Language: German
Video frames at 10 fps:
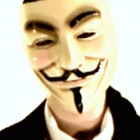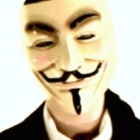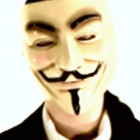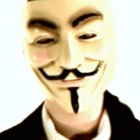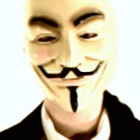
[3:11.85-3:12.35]

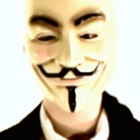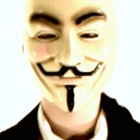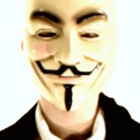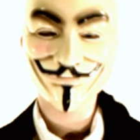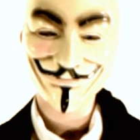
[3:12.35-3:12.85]
Und
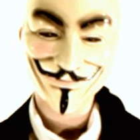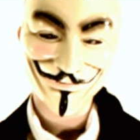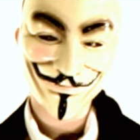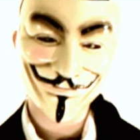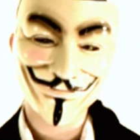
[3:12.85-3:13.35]
sie sind
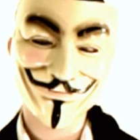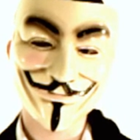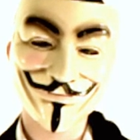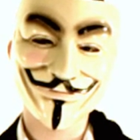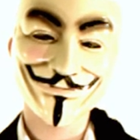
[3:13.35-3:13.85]
virtuell
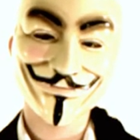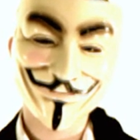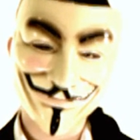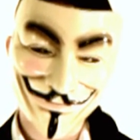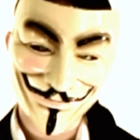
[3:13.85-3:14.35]
grausam,
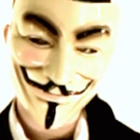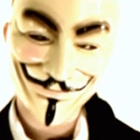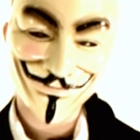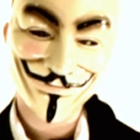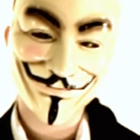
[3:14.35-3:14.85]
weil sie es
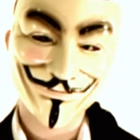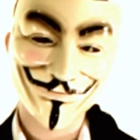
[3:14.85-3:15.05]
können